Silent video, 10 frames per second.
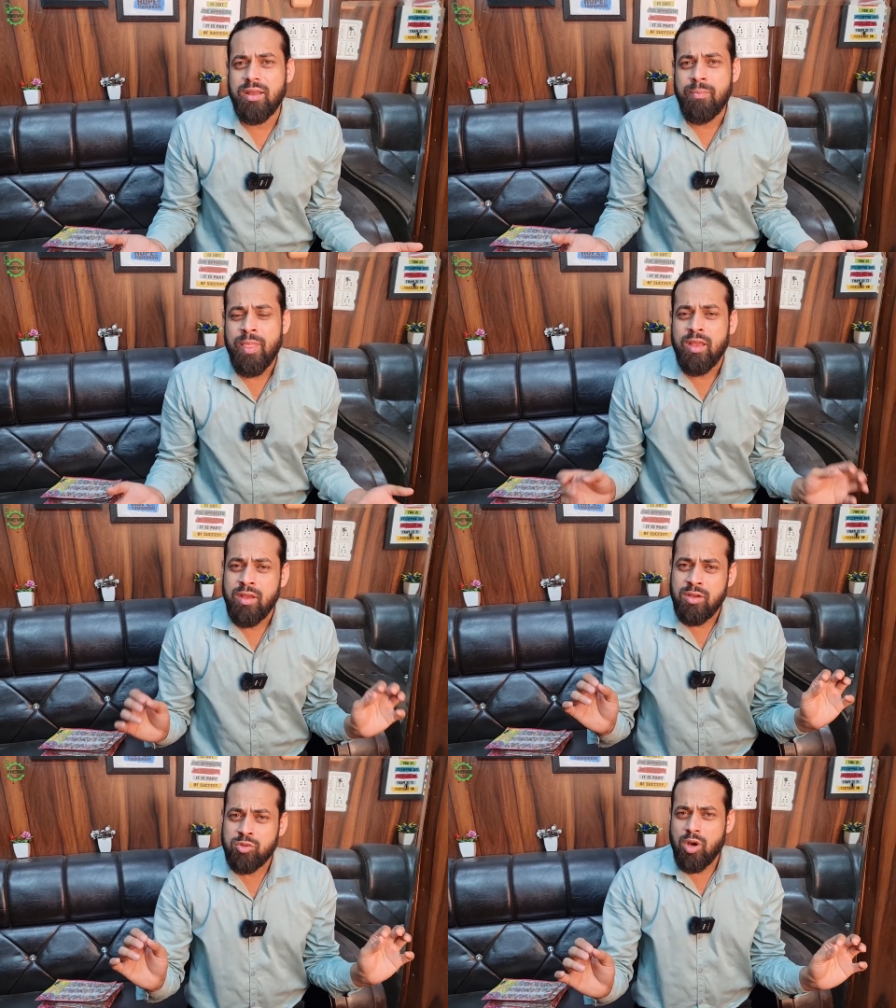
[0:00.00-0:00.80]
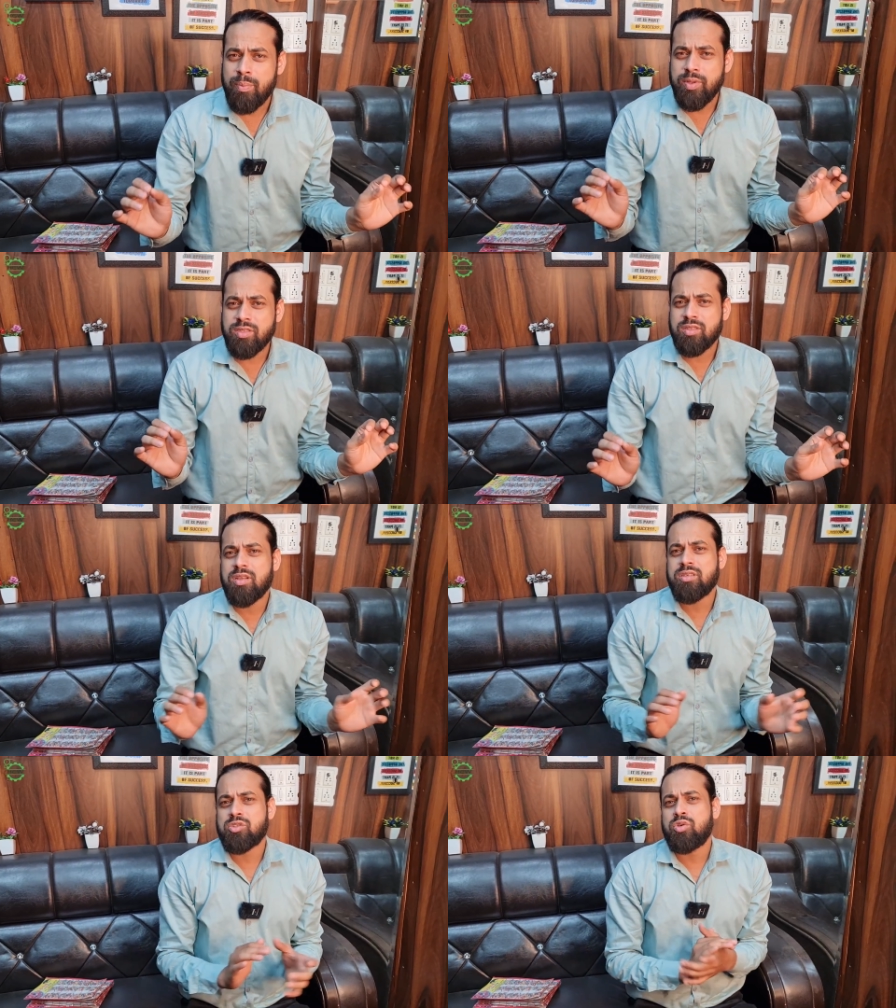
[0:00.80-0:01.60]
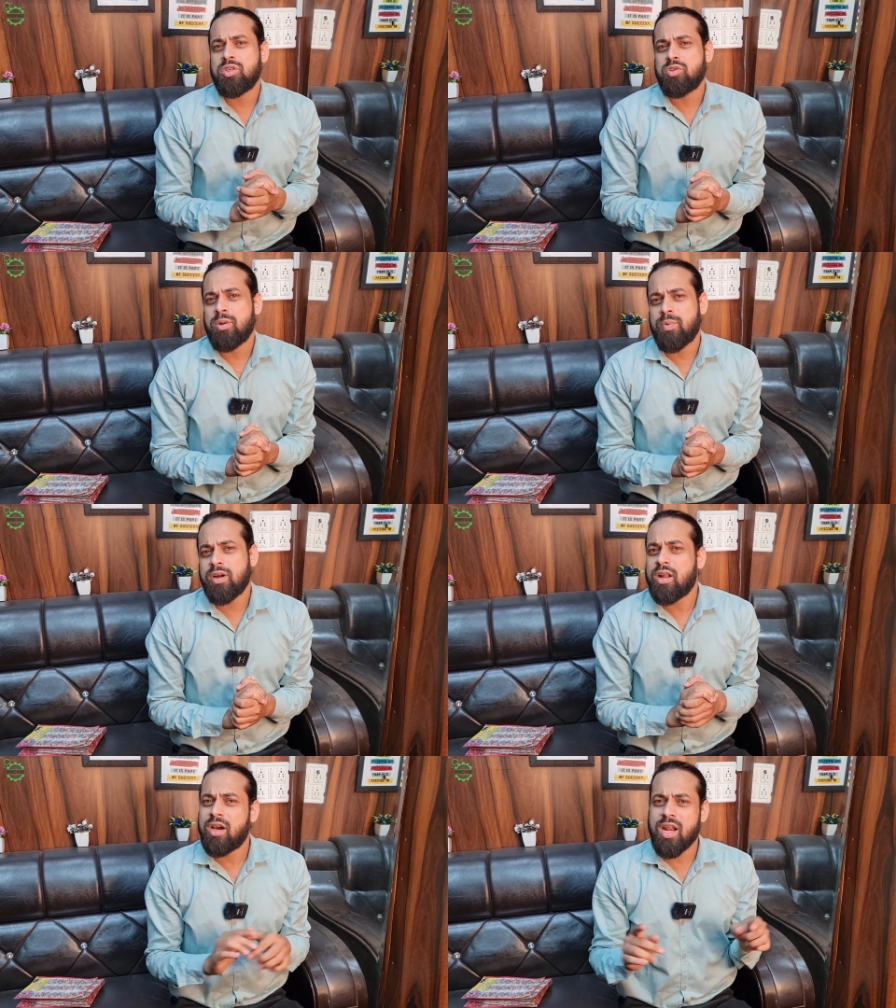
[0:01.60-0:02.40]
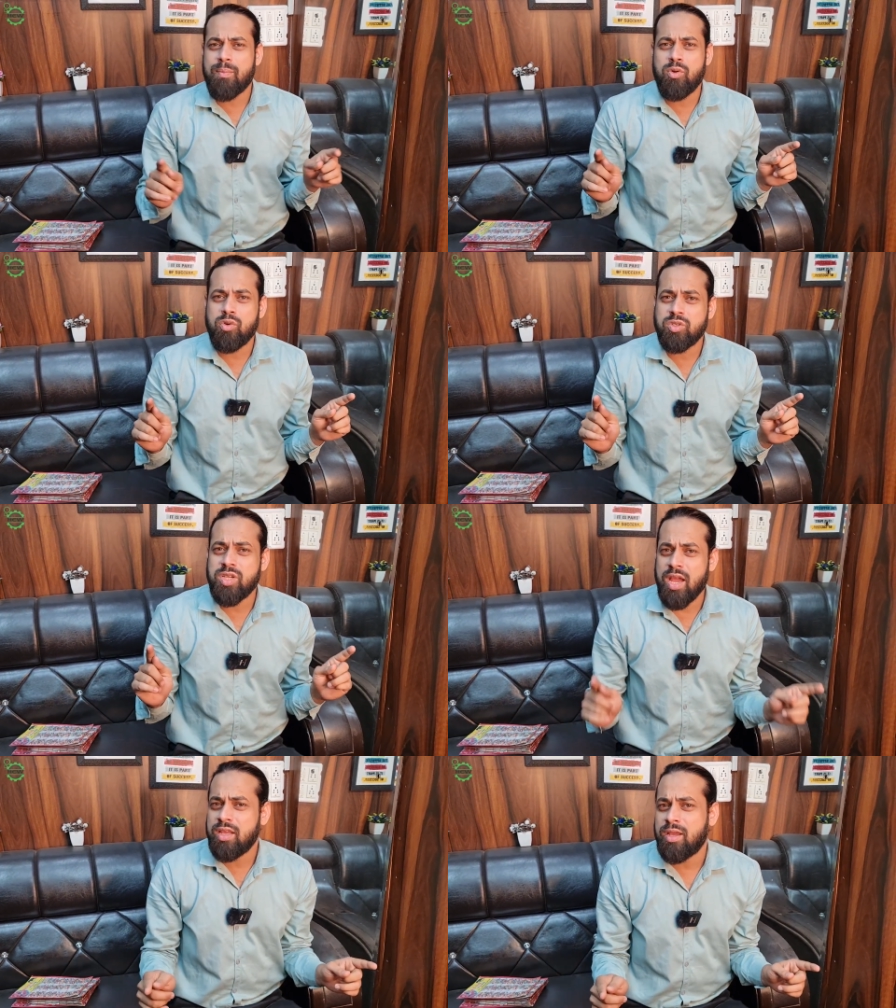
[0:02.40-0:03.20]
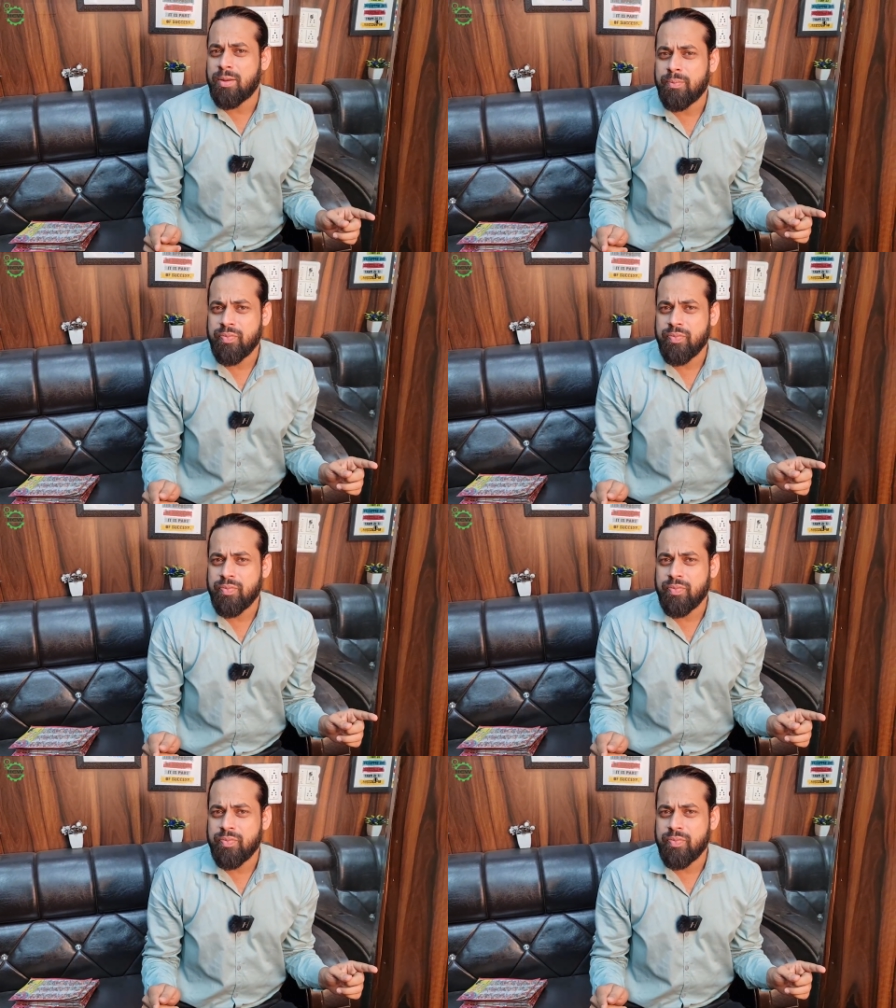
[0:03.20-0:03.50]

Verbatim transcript: हैं तो आप इस तरीके से छोटे छोटे प्रोडक्ट अगर आप लोगों को चाहिए